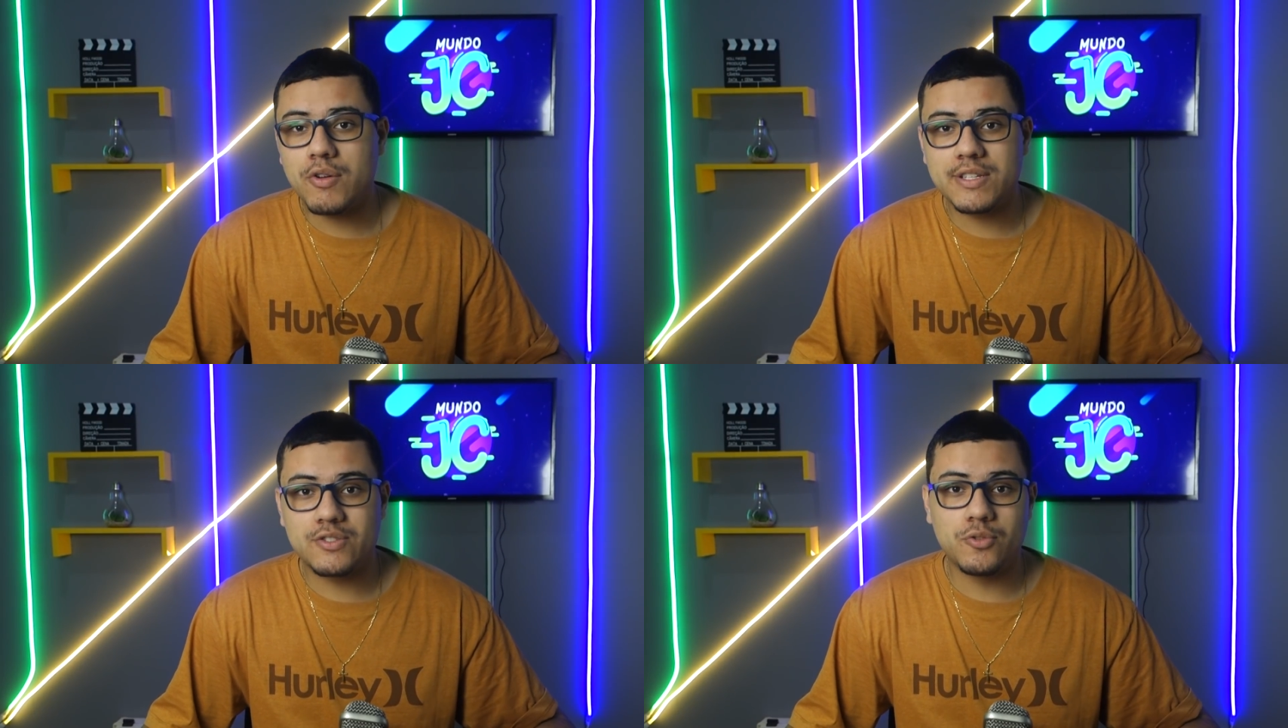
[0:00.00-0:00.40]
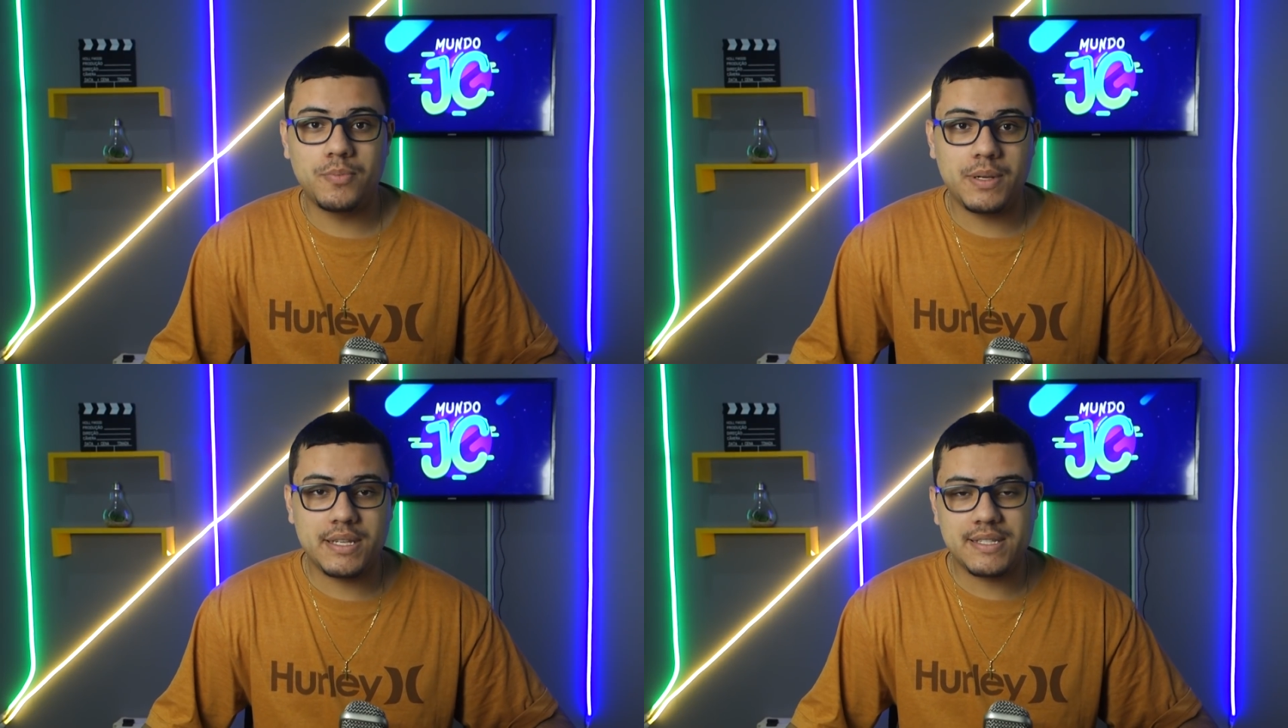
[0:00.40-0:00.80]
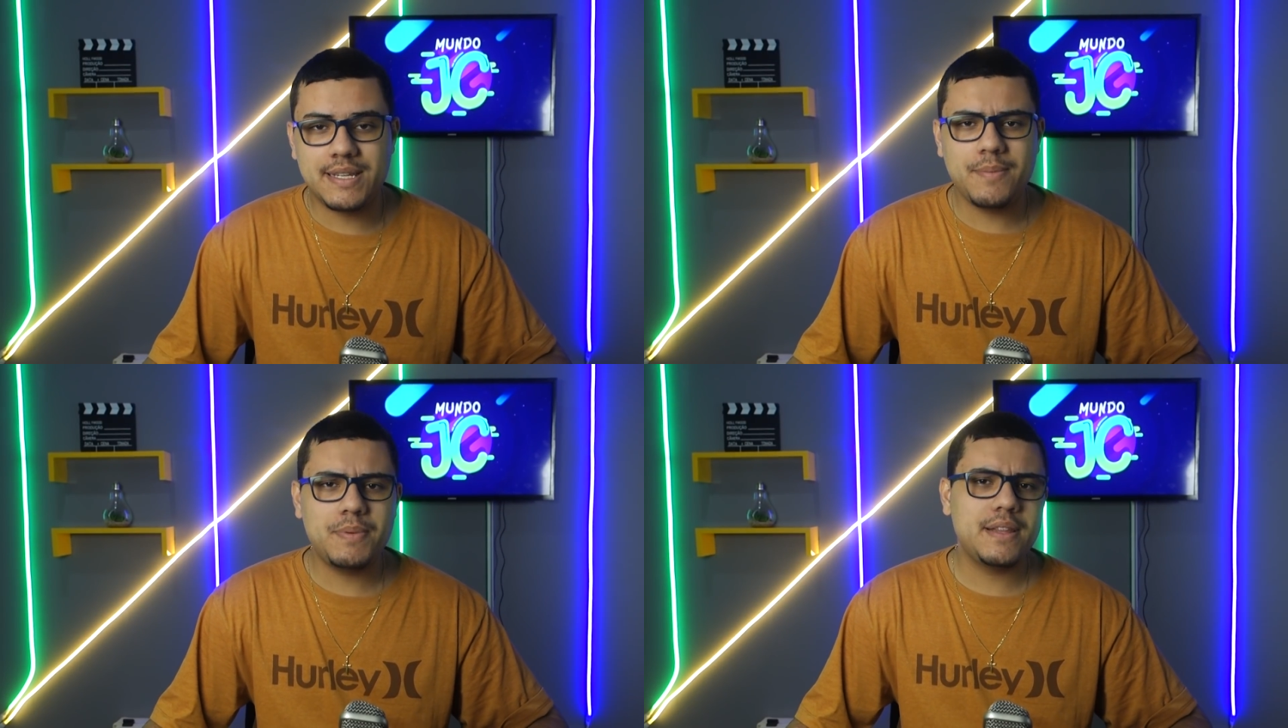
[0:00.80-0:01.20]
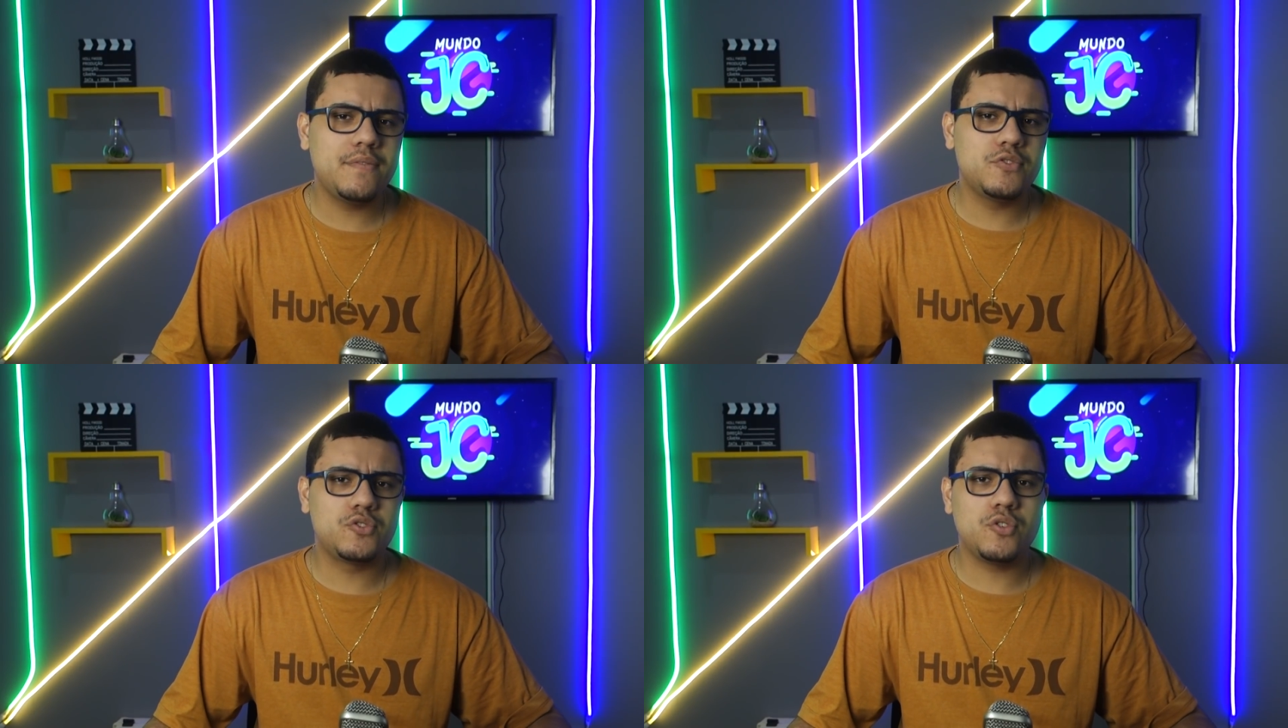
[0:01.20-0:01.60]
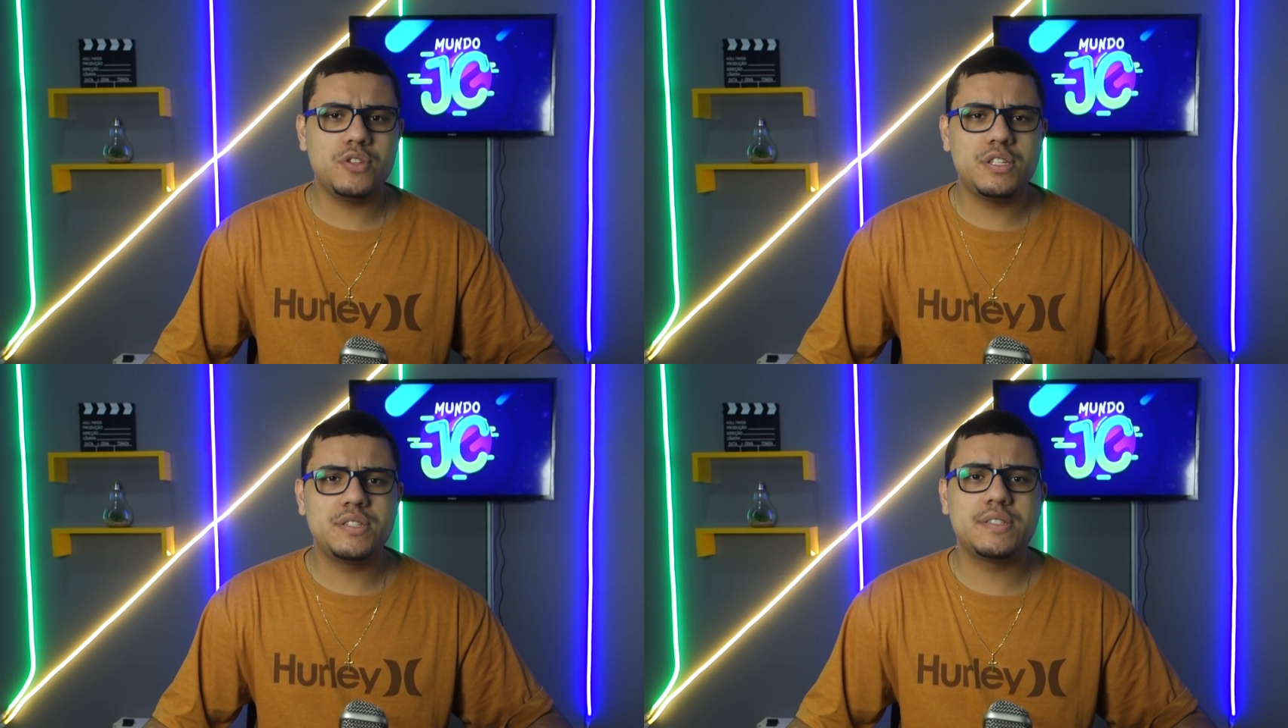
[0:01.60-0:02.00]
ao descobrir e sempre teve o
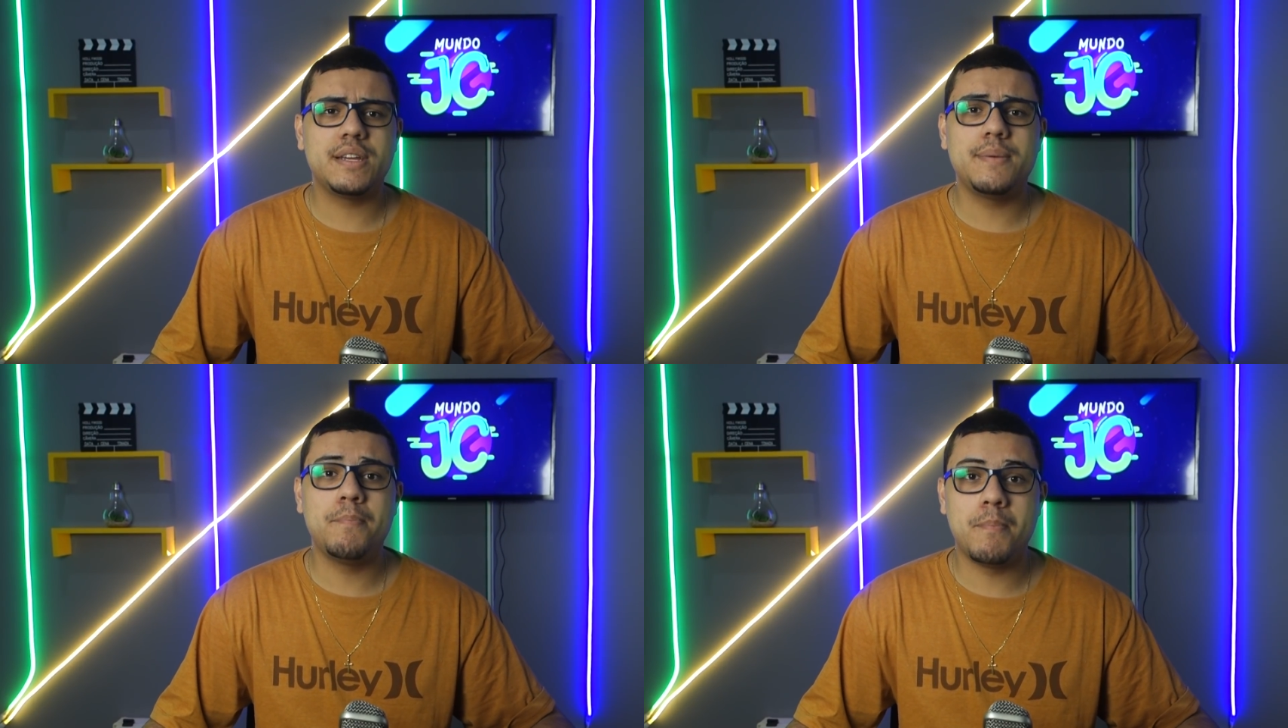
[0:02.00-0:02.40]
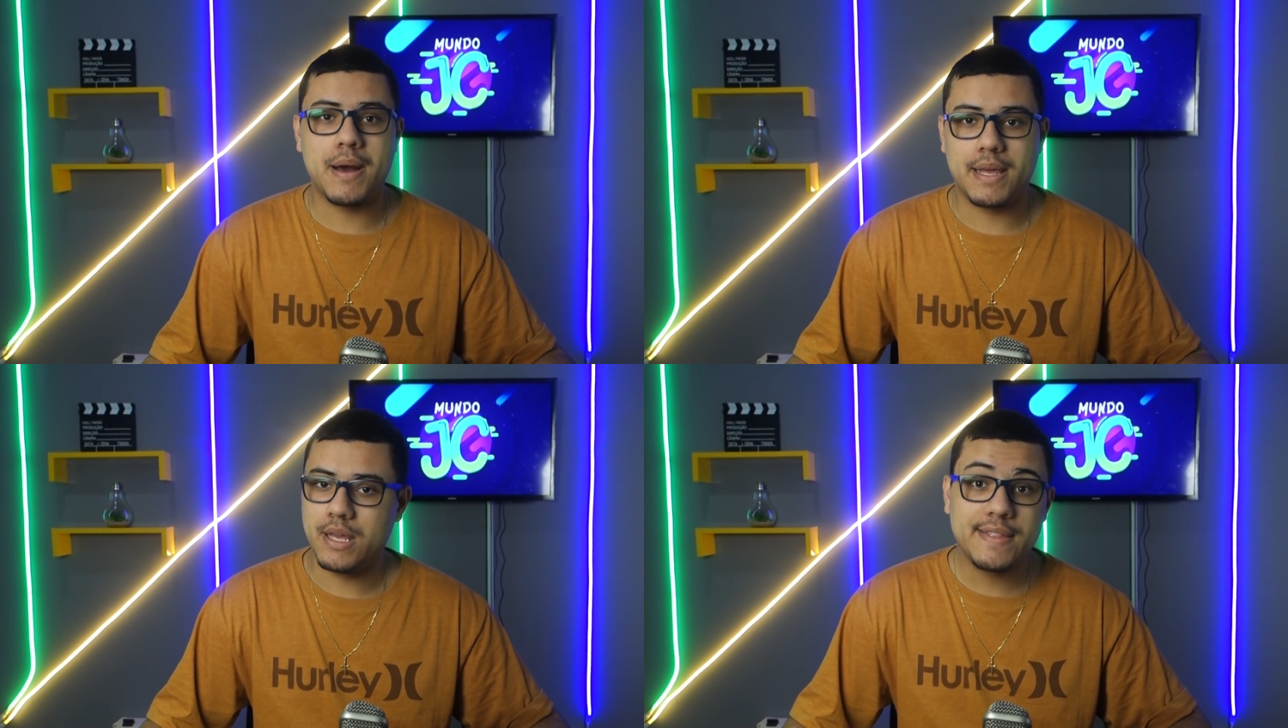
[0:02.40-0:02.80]
sonho de ser mãe.